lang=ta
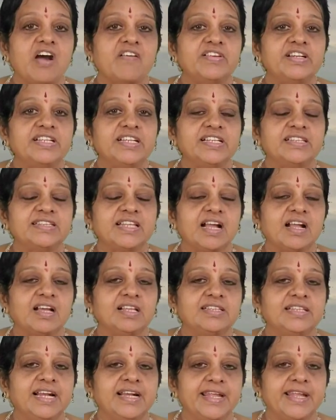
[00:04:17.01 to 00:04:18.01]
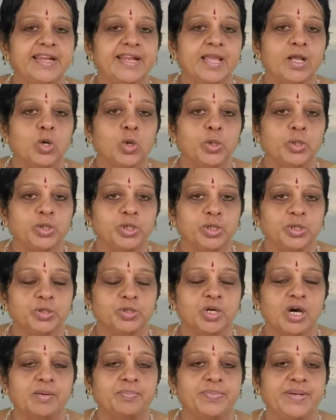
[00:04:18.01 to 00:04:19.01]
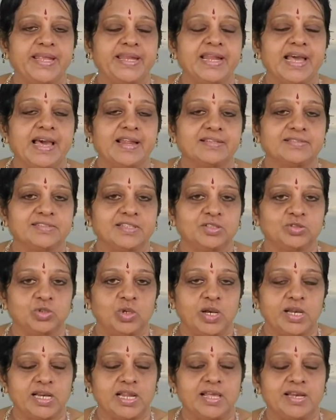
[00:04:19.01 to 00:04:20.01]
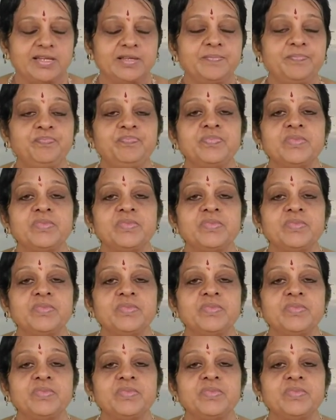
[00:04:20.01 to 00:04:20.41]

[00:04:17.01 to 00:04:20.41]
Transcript: அவனுக்கு தக்க தண்டனை கொடுக்கணும் அப்படின்னு அரசர் சொல்கிறாரு